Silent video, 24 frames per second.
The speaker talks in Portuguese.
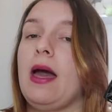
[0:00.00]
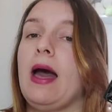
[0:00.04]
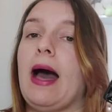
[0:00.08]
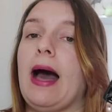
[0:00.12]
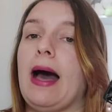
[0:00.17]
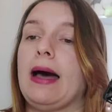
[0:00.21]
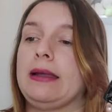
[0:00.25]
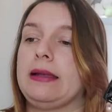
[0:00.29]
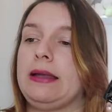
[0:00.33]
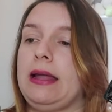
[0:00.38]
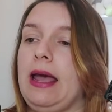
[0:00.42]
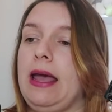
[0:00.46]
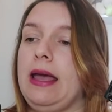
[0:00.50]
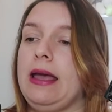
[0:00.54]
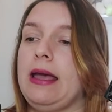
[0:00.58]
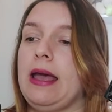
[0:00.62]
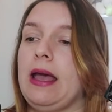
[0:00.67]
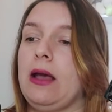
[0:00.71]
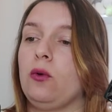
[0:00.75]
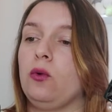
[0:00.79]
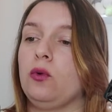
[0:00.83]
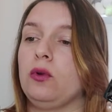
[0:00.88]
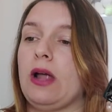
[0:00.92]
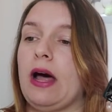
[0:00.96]
A lei
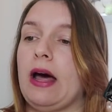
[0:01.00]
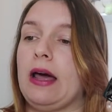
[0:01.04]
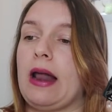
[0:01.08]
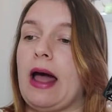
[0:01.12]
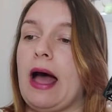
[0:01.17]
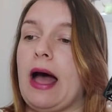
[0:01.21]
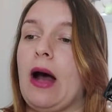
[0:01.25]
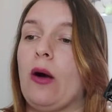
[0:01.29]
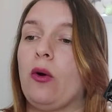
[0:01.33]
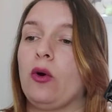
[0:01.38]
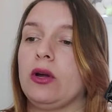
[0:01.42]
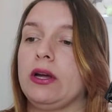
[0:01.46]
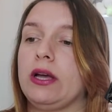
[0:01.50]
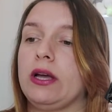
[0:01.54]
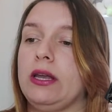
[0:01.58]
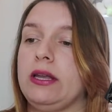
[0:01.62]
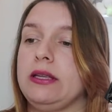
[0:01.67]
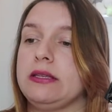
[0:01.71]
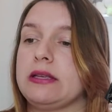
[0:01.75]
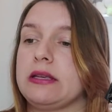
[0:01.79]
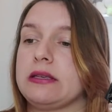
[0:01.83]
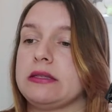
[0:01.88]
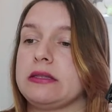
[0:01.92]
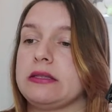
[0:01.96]
regulará a
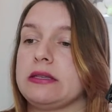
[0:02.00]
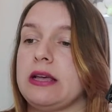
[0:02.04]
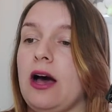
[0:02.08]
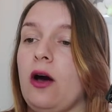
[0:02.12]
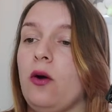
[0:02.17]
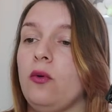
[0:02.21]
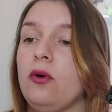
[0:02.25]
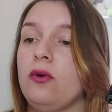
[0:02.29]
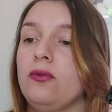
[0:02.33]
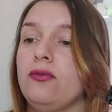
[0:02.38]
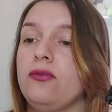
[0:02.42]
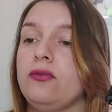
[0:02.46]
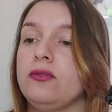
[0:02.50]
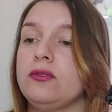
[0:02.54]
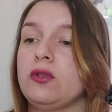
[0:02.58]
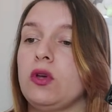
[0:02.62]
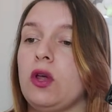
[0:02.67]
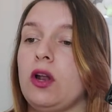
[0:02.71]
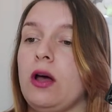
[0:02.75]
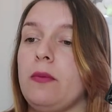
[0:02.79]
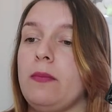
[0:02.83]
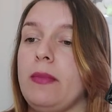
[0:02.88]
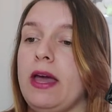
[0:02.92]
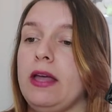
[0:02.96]
organização e o
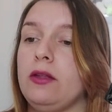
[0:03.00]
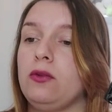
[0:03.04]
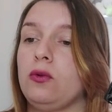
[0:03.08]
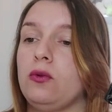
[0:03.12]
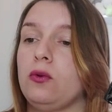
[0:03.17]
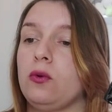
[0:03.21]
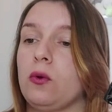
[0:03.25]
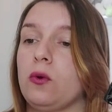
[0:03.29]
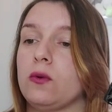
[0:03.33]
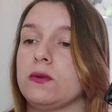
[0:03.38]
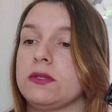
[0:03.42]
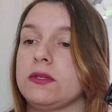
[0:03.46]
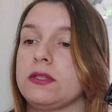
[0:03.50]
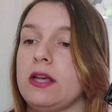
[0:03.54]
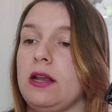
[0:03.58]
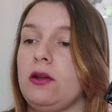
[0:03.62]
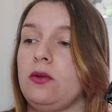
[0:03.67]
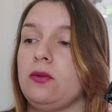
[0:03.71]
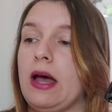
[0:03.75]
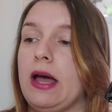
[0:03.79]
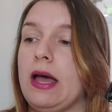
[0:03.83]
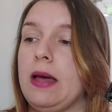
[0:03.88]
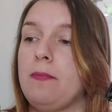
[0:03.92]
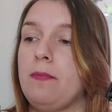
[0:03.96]
funcionamento do
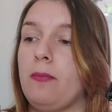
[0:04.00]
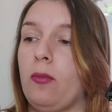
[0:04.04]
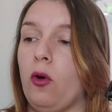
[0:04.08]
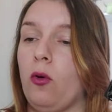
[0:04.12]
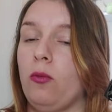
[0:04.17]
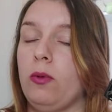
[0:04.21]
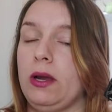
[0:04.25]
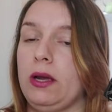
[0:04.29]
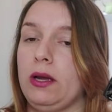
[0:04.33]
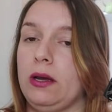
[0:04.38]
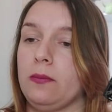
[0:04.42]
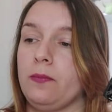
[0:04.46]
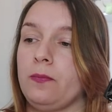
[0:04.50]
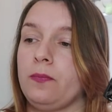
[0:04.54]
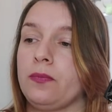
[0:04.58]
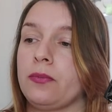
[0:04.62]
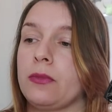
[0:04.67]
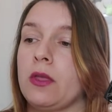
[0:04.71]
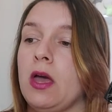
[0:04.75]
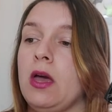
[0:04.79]
Conselho da República.